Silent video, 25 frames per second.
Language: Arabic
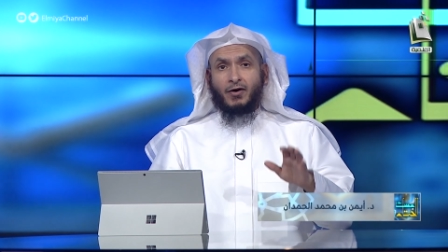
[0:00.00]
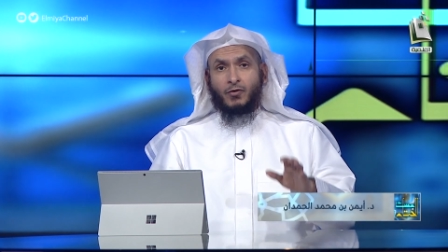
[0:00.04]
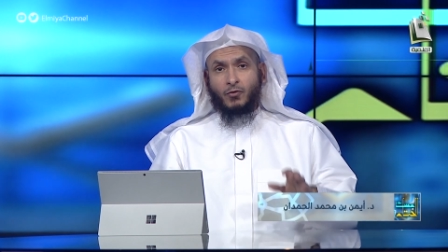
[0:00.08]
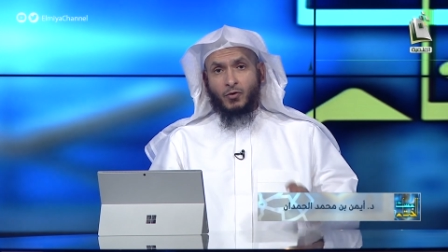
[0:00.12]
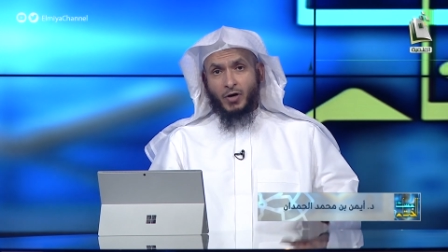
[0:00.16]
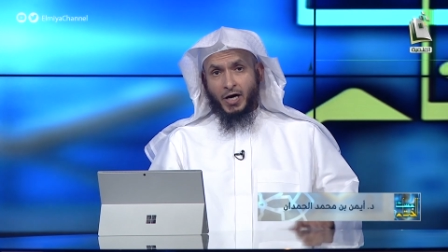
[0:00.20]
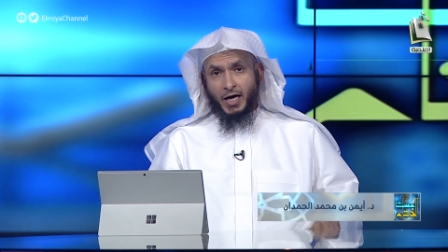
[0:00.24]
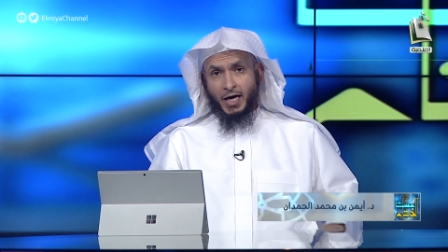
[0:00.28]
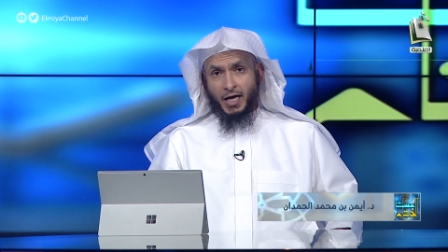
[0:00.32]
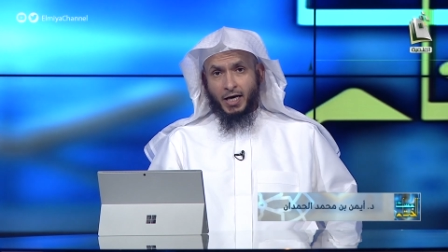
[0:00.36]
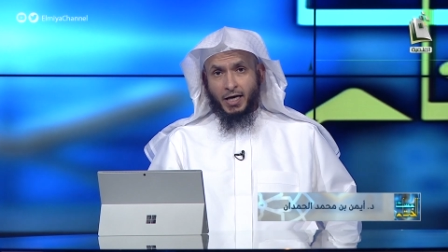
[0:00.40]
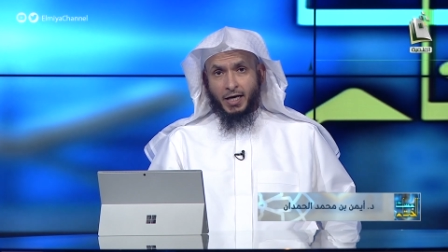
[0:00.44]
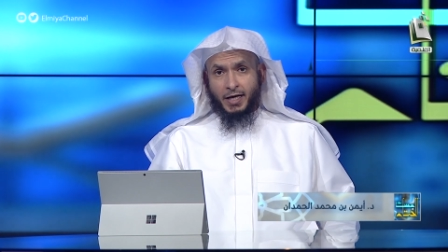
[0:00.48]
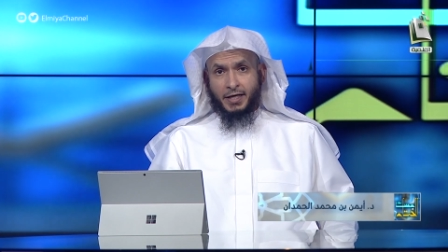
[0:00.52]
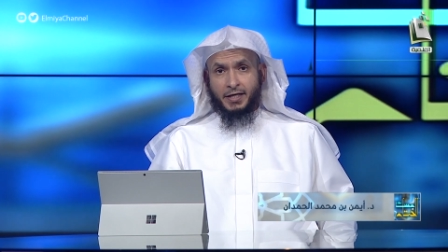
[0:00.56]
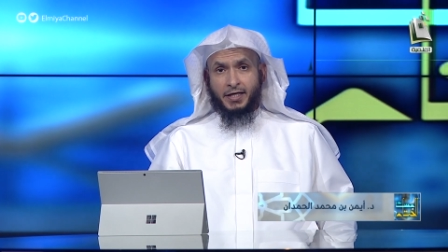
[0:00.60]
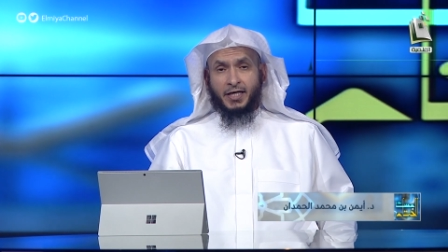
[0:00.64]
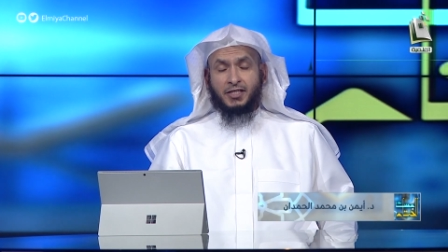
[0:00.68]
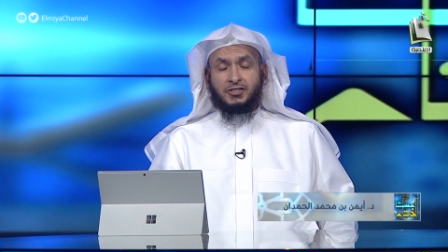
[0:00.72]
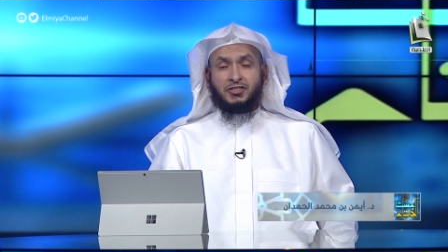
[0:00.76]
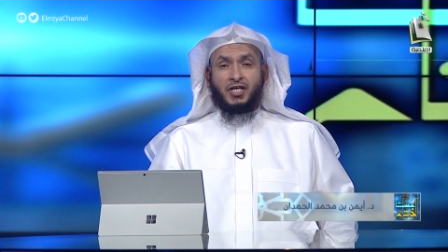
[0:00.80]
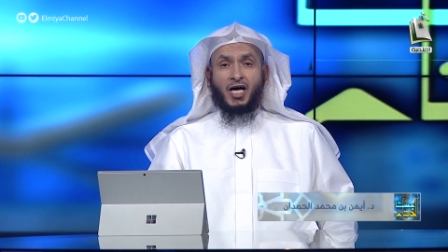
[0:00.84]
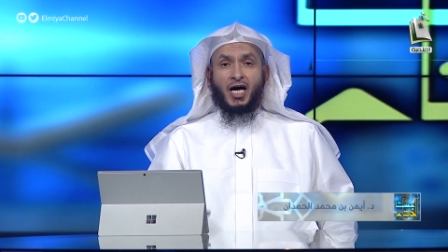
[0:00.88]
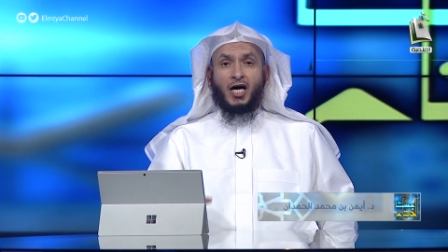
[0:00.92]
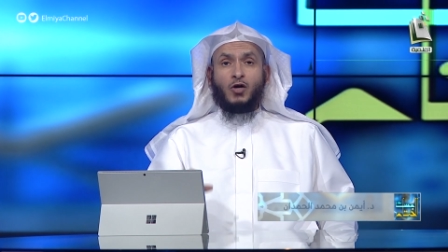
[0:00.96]
وعلا
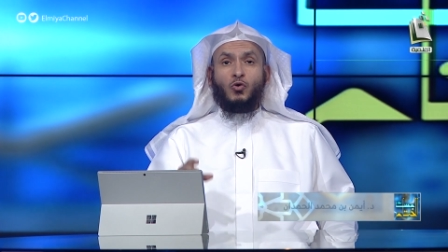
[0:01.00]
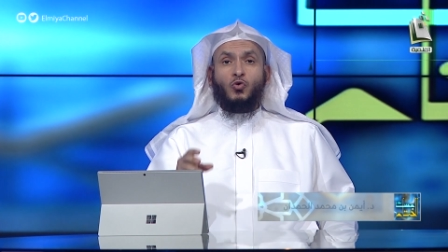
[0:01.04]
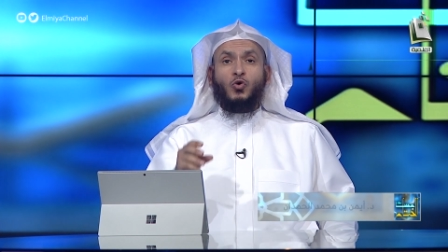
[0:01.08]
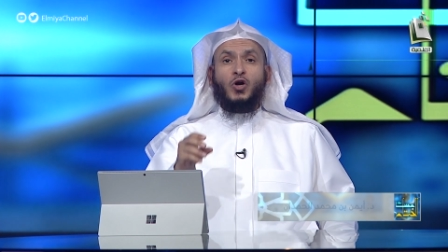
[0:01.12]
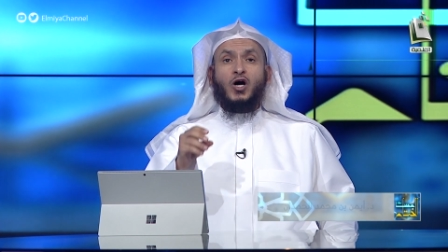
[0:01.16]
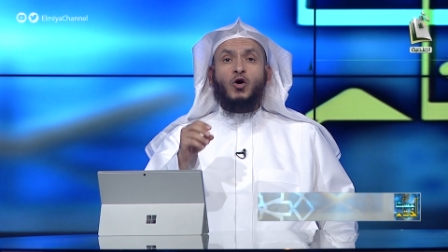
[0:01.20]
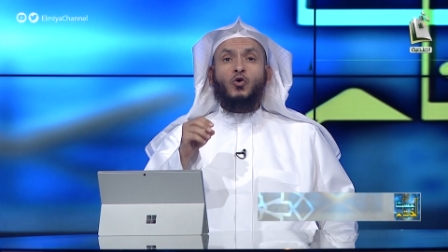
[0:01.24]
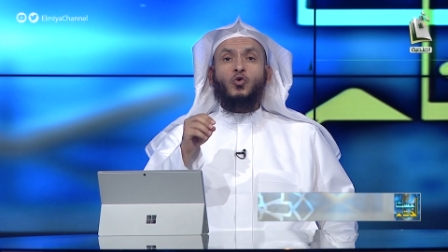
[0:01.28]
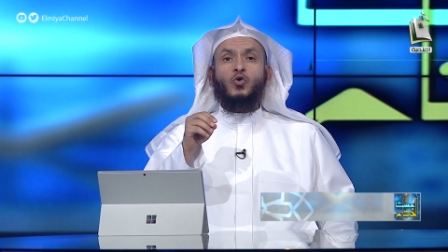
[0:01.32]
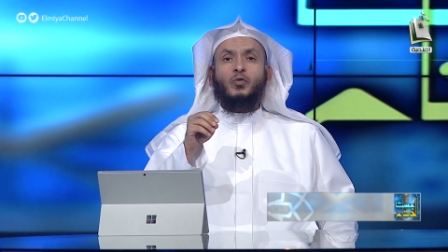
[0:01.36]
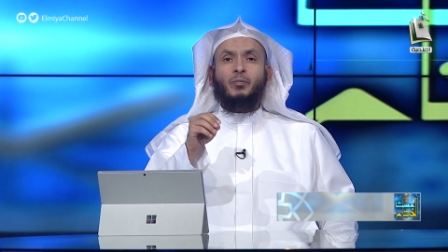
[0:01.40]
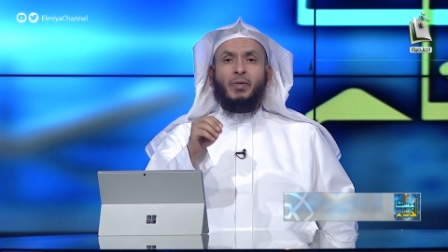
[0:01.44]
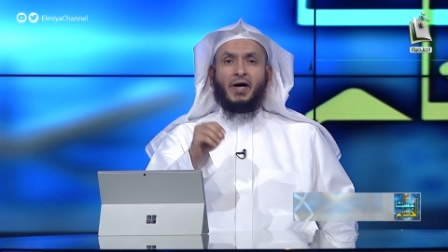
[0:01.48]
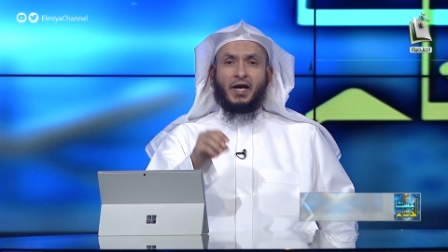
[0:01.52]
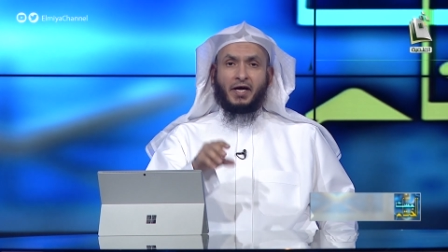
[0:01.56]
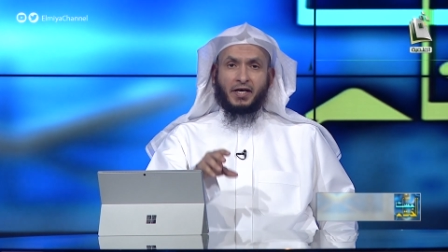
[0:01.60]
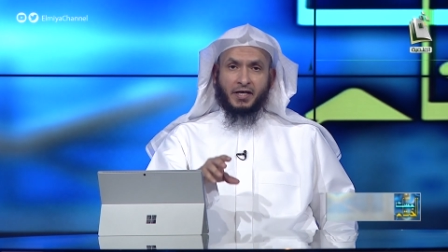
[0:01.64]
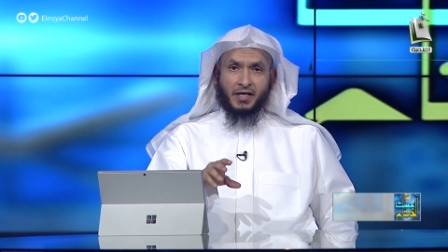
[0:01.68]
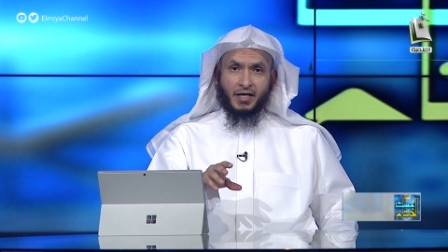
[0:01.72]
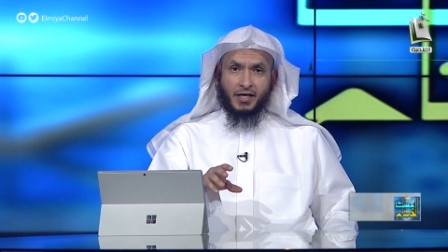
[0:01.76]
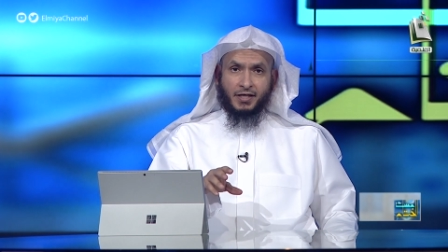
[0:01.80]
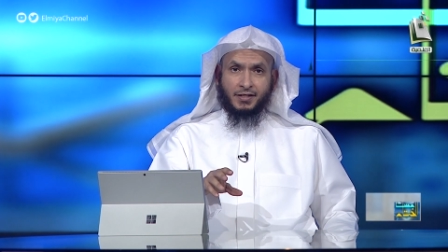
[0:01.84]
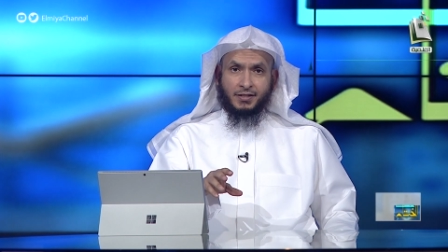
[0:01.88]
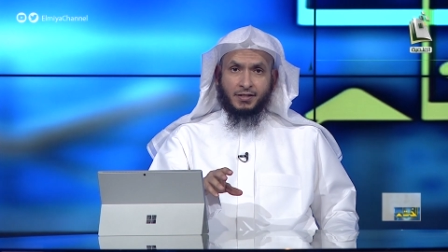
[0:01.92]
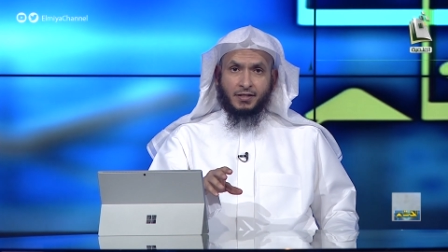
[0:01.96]
يجعل له
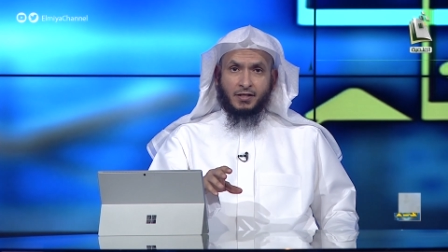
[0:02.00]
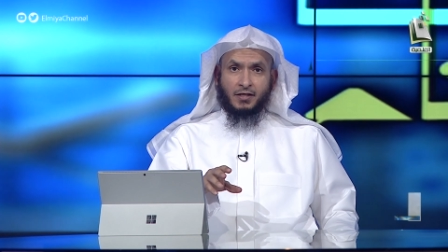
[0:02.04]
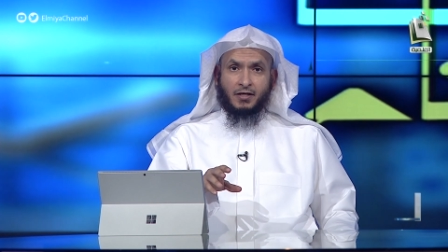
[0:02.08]
البركه